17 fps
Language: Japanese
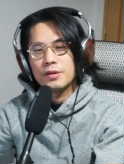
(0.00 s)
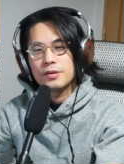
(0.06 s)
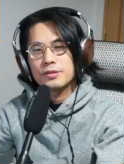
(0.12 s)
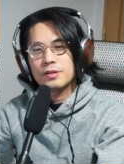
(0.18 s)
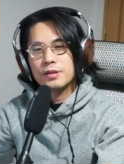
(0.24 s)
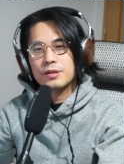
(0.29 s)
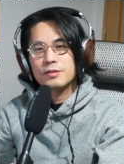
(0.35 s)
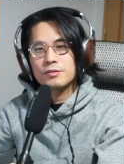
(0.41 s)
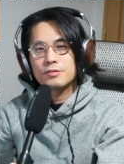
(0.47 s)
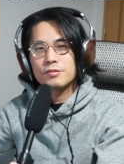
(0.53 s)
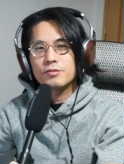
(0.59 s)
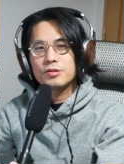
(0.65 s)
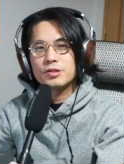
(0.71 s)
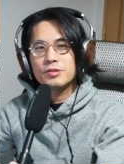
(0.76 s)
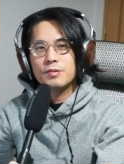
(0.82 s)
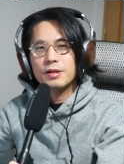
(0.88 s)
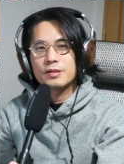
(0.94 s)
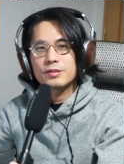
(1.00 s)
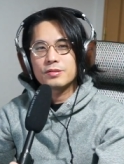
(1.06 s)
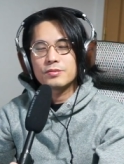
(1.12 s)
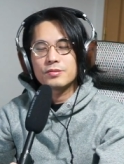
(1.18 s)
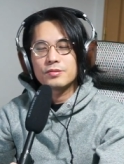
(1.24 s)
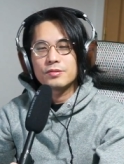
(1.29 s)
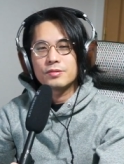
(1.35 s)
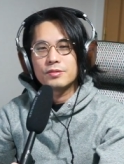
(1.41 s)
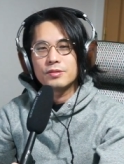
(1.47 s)
だけど当時はそ
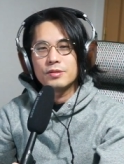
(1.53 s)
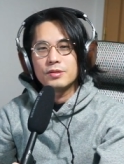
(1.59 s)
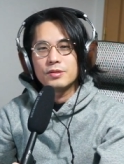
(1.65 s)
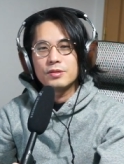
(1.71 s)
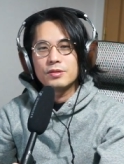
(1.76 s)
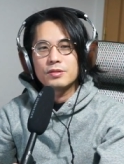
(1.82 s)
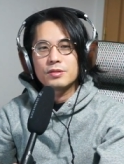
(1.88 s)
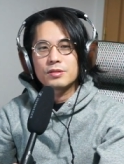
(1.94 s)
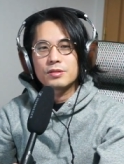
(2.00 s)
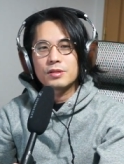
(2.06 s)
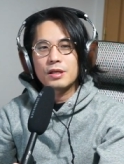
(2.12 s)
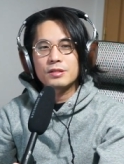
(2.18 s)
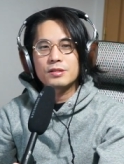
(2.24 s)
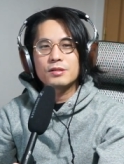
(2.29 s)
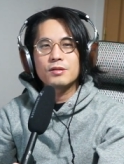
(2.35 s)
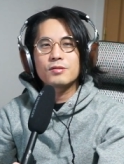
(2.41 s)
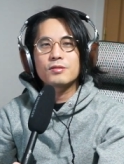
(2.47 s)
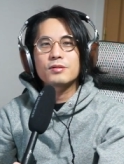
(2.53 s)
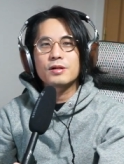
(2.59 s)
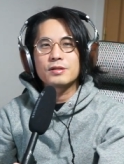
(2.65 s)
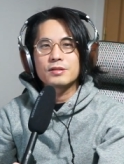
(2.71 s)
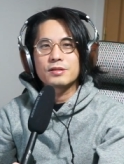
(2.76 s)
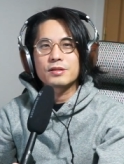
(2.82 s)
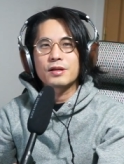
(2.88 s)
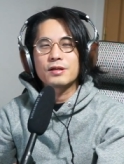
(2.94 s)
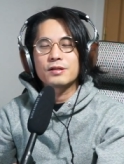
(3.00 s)
の脱力感
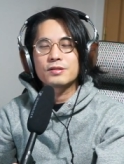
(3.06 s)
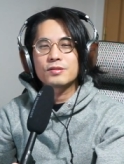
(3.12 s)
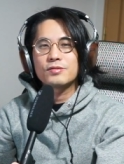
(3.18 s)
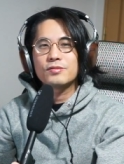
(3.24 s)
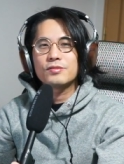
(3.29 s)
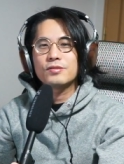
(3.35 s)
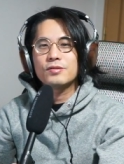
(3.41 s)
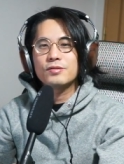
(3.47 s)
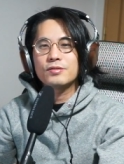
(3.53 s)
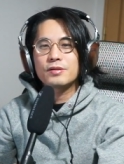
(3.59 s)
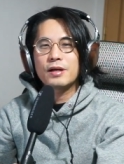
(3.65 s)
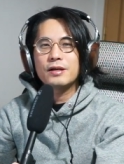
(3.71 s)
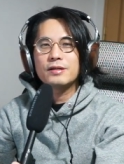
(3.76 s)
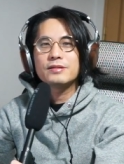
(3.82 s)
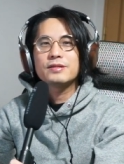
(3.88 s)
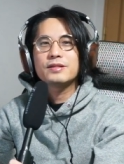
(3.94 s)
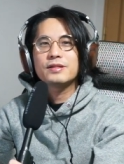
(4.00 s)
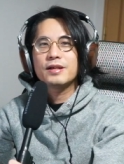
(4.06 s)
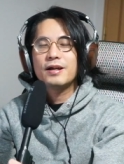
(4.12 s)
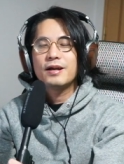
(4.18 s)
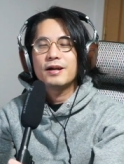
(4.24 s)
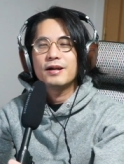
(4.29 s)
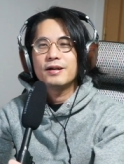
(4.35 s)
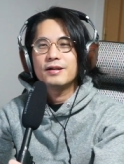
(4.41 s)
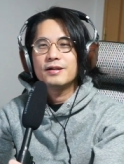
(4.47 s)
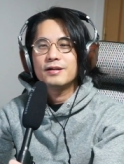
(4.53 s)
つかそういう感じ
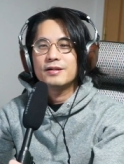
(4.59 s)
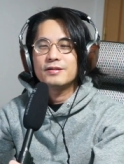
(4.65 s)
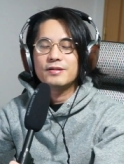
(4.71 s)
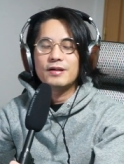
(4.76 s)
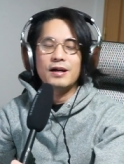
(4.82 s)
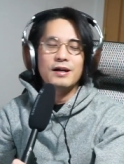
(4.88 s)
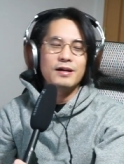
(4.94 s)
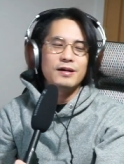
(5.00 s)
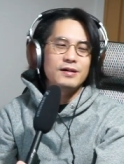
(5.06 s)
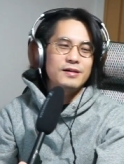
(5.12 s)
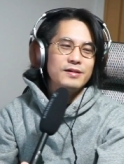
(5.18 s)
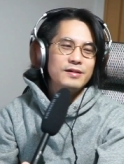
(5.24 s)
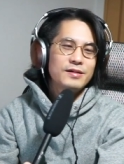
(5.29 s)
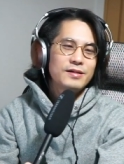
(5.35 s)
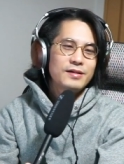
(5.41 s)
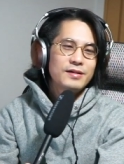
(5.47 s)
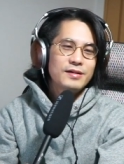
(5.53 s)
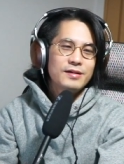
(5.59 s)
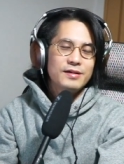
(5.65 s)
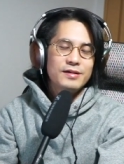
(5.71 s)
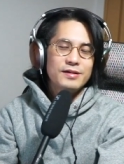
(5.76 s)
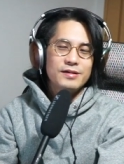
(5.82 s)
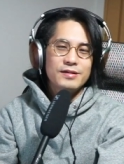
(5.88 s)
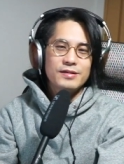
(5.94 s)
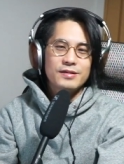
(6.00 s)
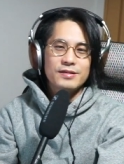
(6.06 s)
がああ
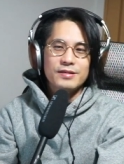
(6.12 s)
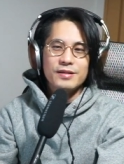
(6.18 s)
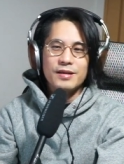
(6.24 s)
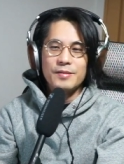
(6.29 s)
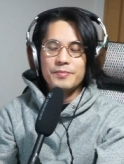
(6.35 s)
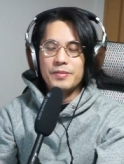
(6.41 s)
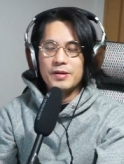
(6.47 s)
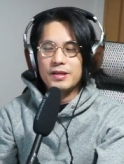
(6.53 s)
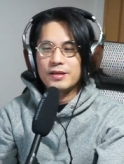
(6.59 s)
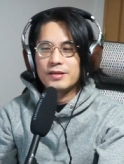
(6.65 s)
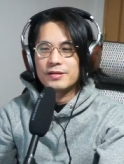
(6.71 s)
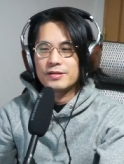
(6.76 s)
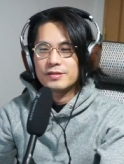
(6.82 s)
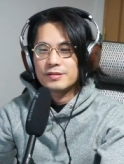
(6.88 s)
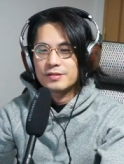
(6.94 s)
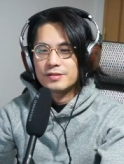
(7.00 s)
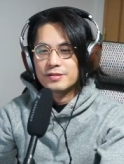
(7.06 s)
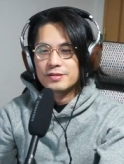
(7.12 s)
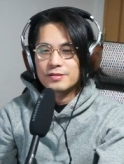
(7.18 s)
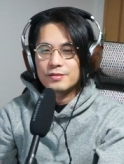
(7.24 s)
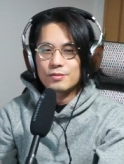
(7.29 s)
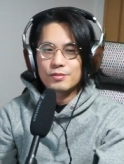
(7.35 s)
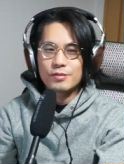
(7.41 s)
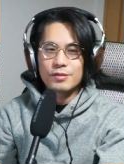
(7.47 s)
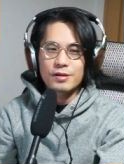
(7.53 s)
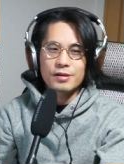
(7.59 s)
やっぱりちょっ
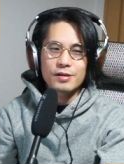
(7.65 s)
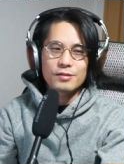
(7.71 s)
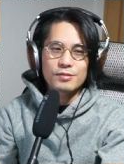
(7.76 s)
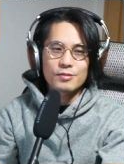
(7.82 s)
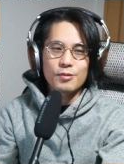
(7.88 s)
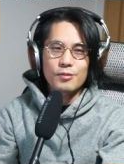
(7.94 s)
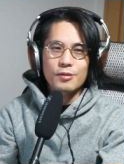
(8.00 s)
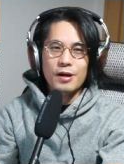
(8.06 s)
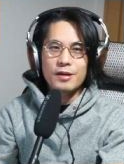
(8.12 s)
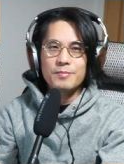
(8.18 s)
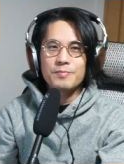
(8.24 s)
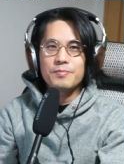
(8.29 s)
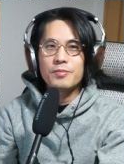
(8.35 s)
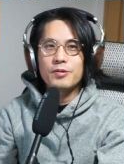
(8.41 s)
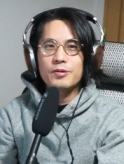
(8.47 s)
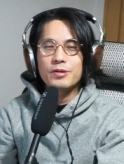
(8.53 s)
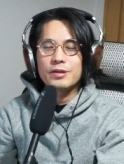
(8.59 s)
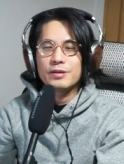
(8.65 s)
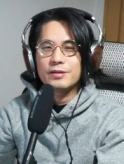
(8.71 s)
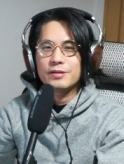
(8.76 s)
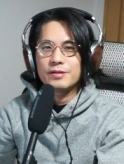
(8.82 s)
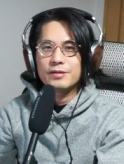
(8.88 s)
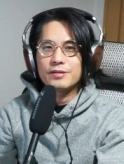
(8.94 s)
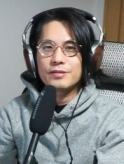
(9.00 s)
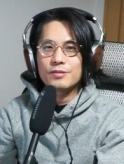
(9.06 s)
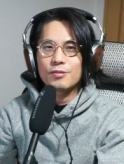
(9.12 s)
となんか都会っぽい
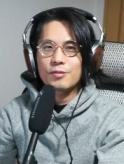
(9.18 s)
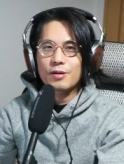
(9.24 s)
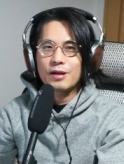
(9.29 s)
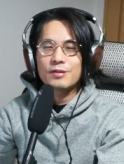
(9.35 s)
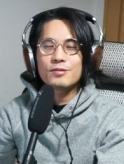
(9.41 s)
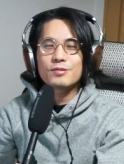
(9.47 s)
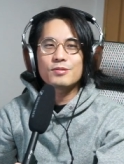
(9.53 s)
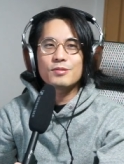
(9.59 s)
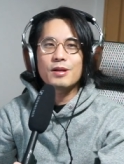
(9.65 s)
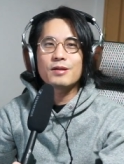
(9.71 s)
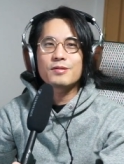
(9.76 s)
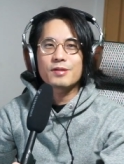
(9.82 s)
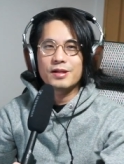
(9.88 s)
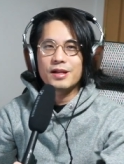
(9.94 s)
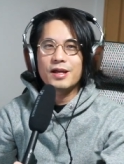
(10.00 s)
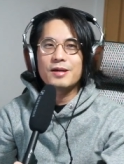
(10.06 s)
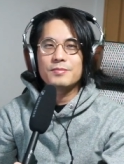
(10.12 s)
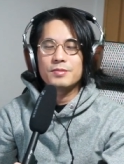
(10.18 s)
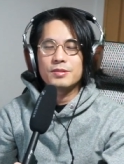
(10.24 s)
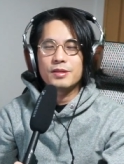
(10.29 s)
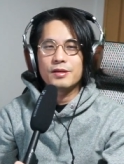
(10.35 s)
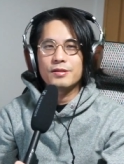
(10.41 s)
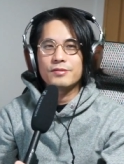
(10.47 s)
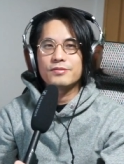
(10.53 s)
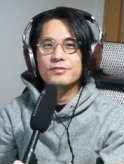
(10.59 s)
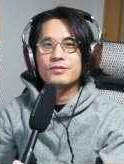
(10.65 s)
都会の人なのかなみたい
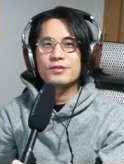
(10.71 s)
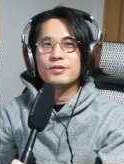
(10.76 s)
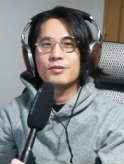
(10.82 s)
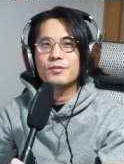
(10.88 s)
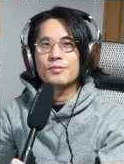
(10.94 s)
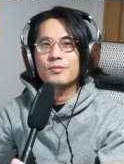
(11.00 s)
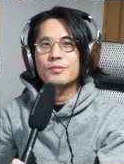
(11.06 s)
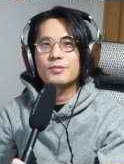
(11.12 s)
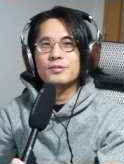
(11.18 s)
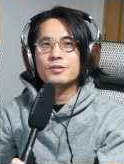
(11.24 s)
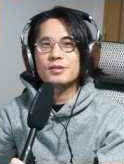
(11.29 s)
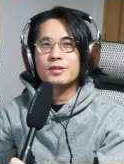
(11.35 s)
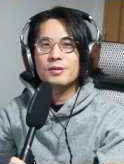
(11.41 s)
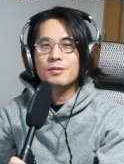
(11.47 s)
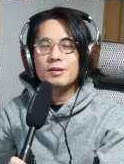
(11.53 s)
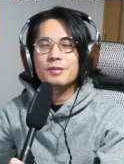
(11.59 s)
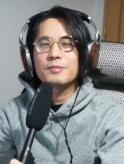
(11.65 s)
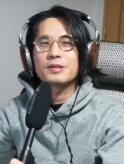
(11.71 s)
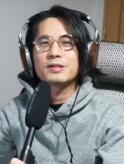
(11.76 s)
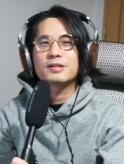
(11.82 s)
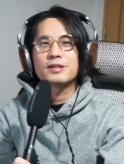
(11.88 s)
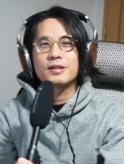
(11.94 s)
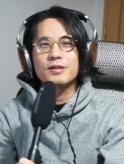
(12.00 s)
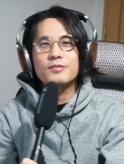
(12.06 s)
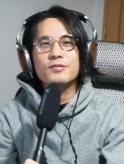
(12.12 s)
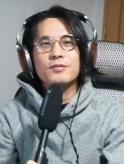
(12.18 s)
な風に思ってはいました
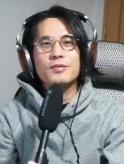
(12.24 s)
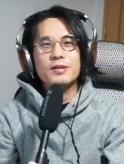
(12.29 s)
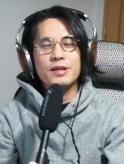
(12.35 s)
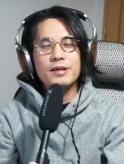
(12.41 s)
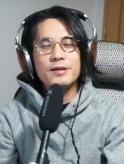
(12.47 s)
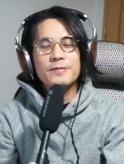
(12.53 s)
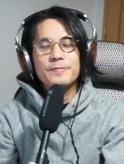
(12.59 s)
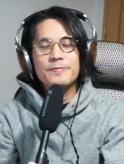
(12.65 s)
ね俺はね。